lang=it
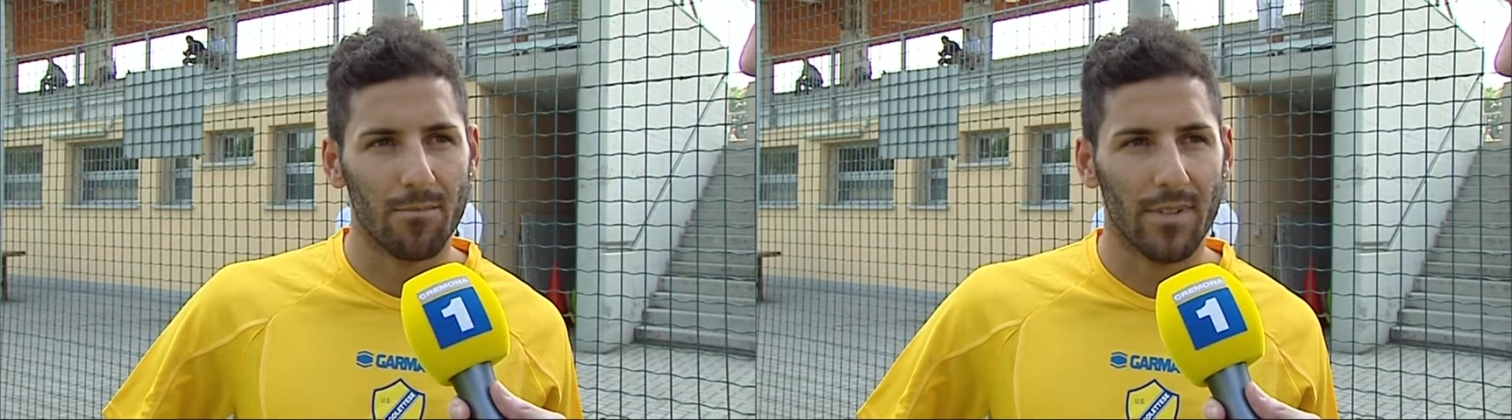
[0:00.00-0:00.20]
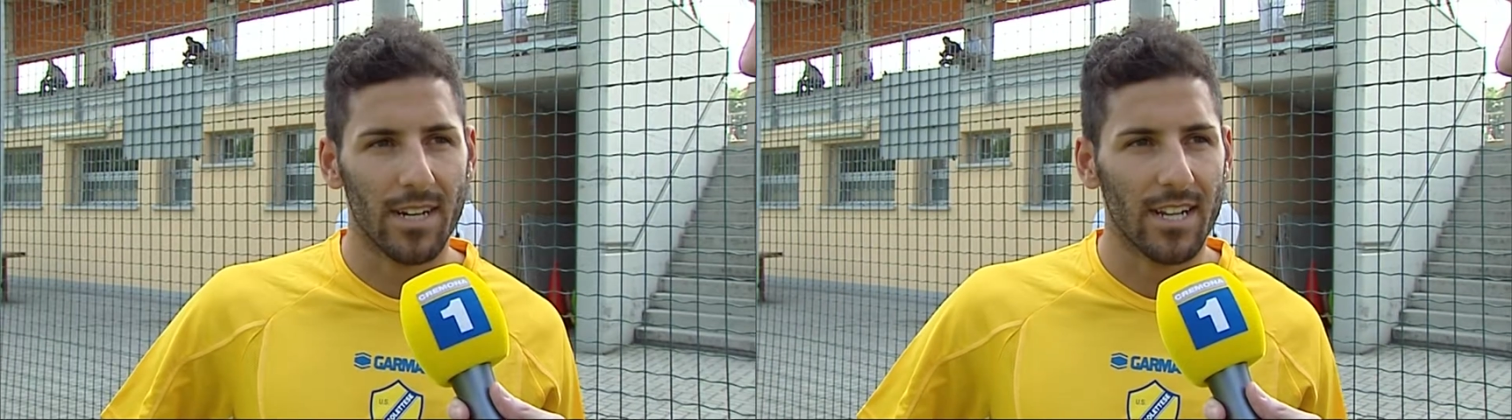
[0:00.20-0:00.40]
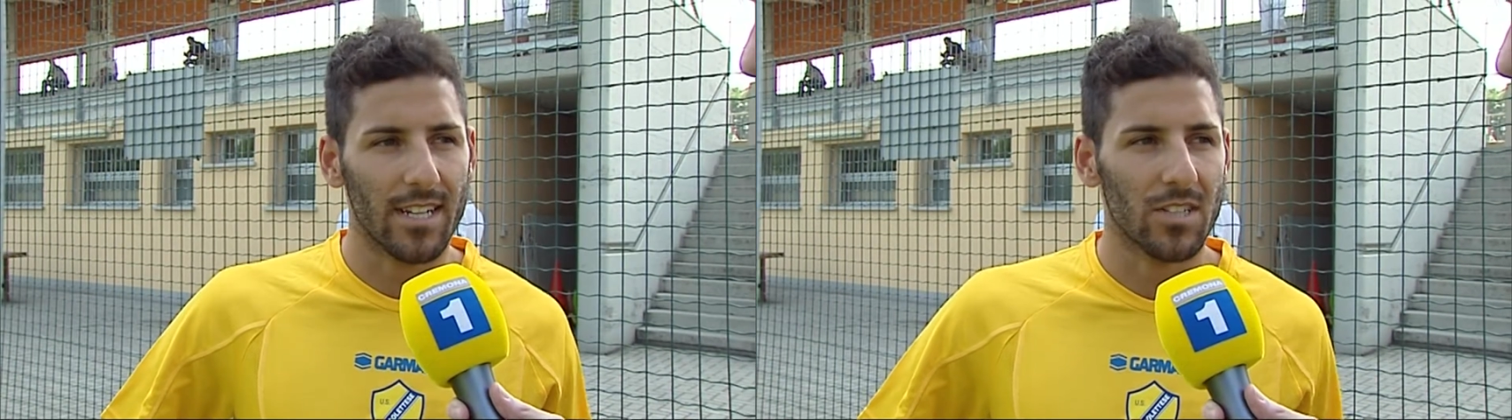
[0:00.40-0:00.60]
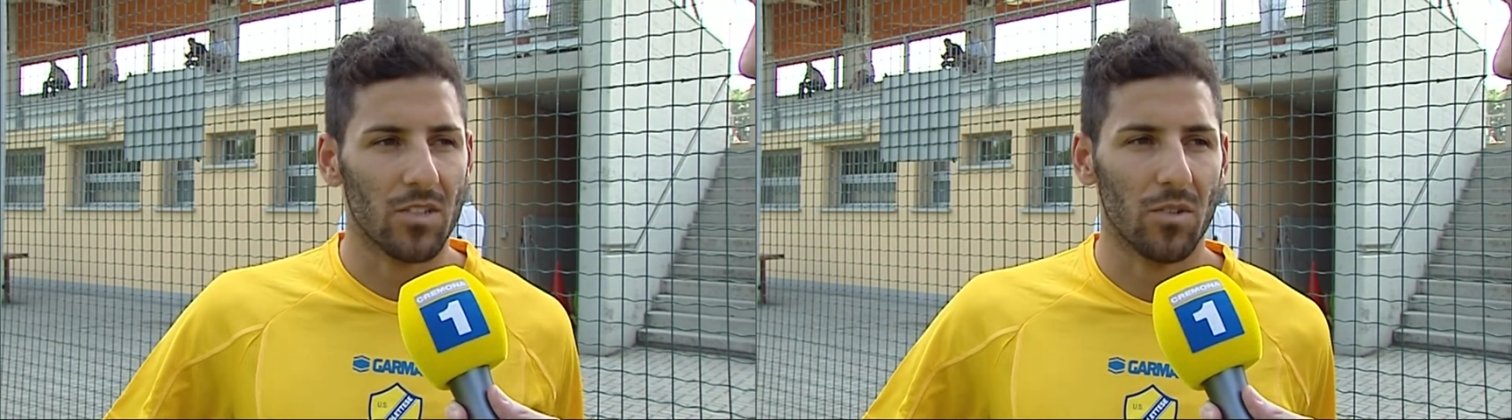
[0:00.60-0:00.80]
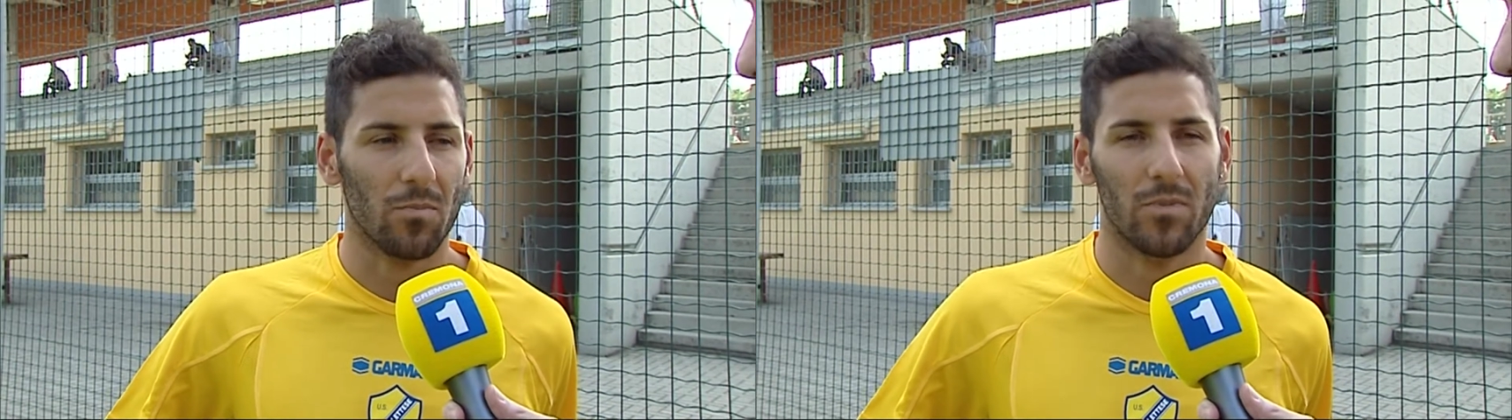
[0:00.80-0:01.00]
parlarne
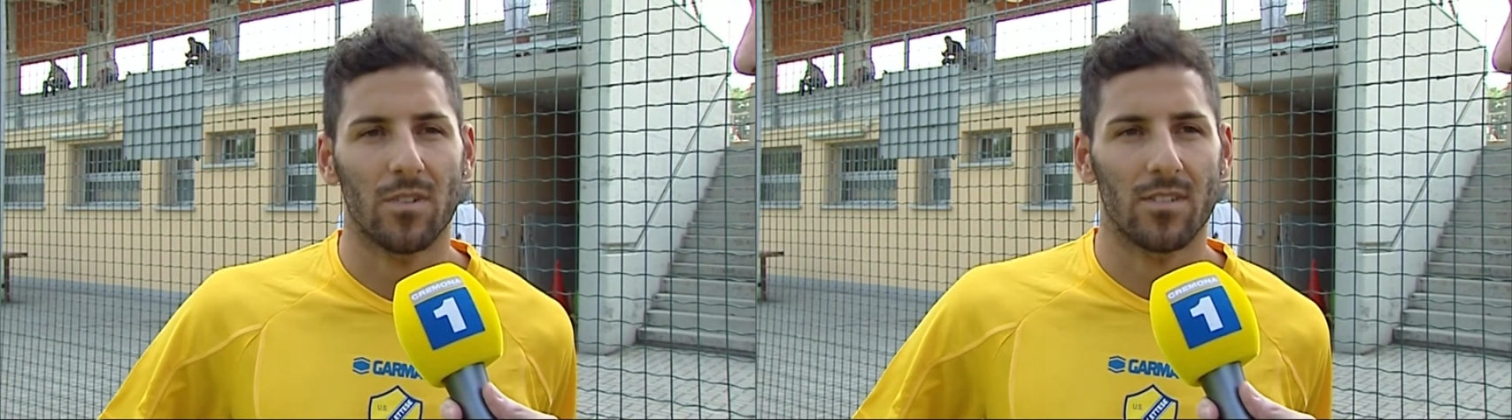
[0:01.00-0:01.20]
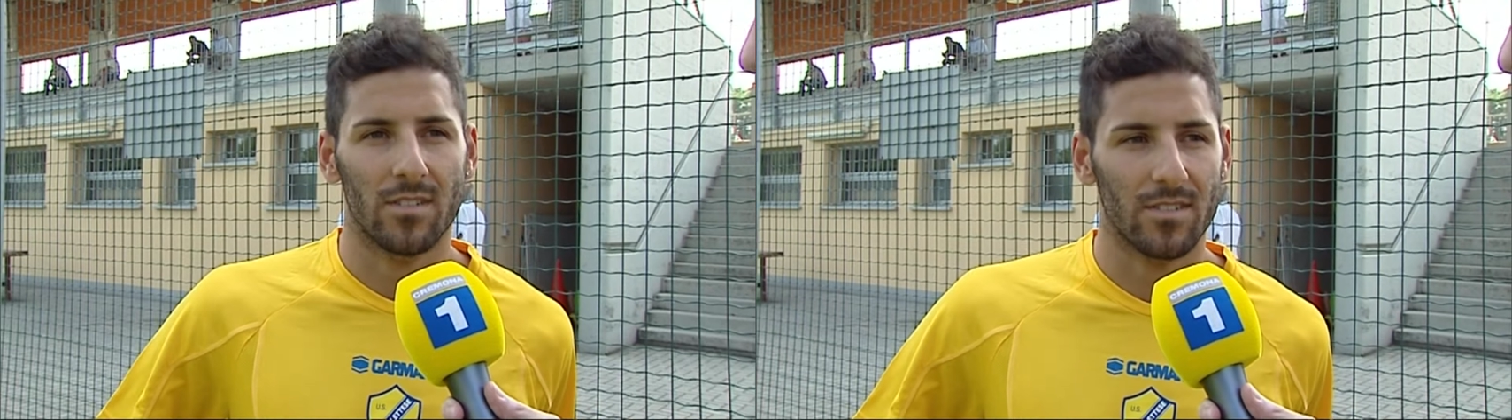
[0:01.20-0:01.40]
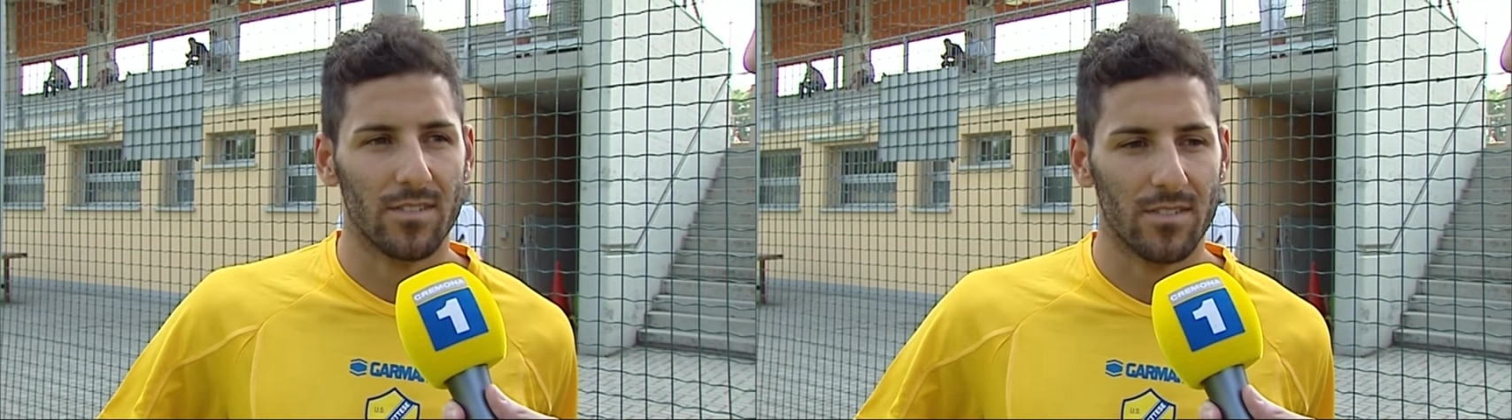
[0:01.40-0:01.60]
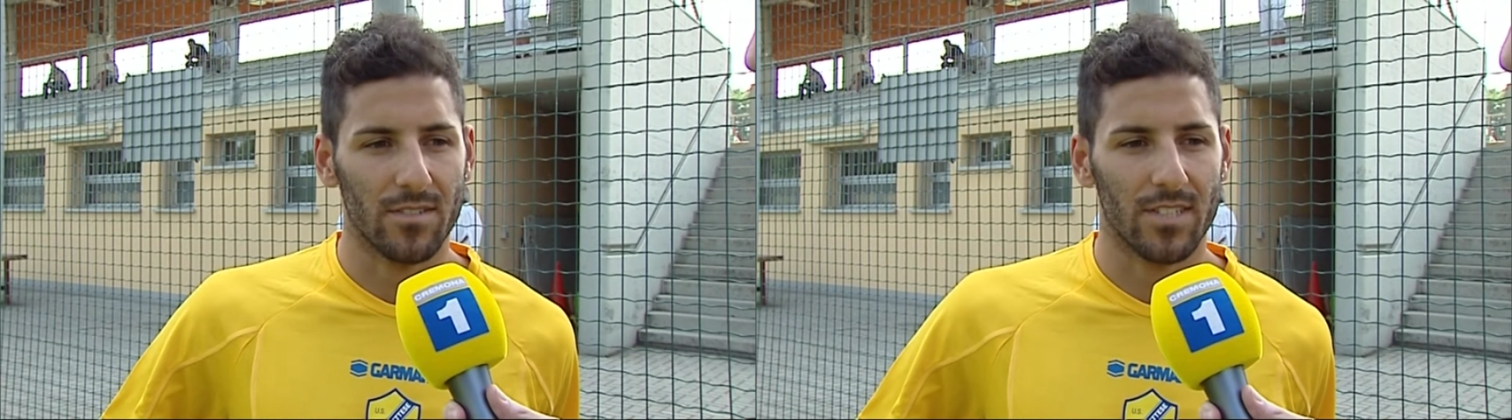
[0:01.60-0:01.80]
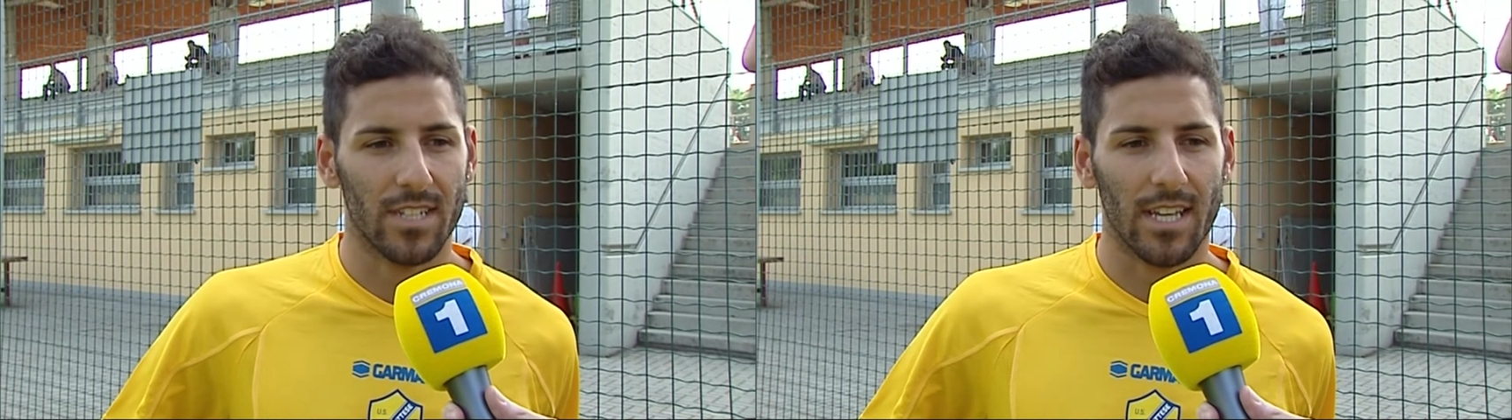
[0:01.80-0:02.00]
troppo,
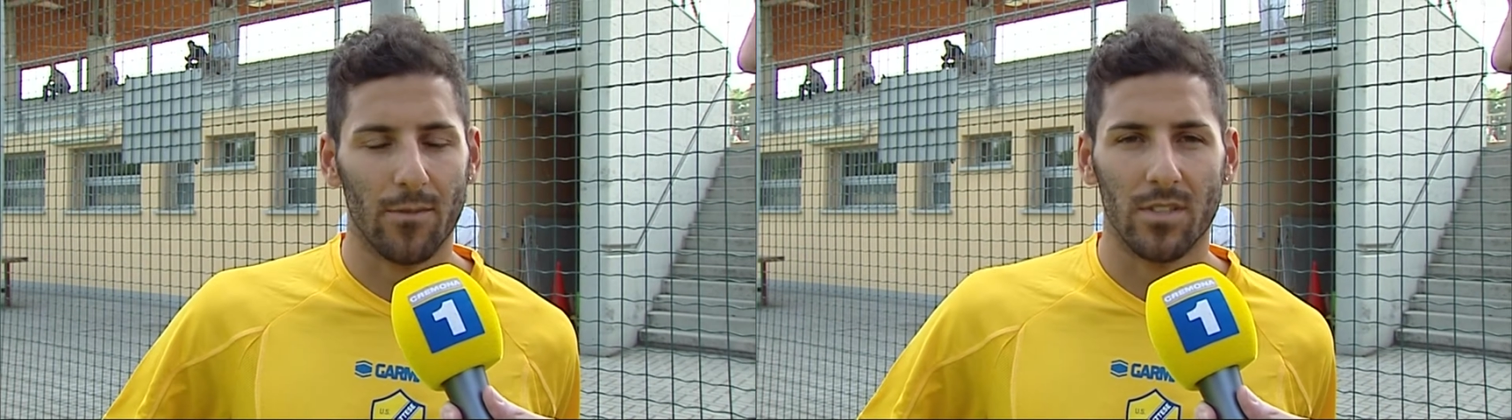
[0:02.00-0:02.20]
cerchiamo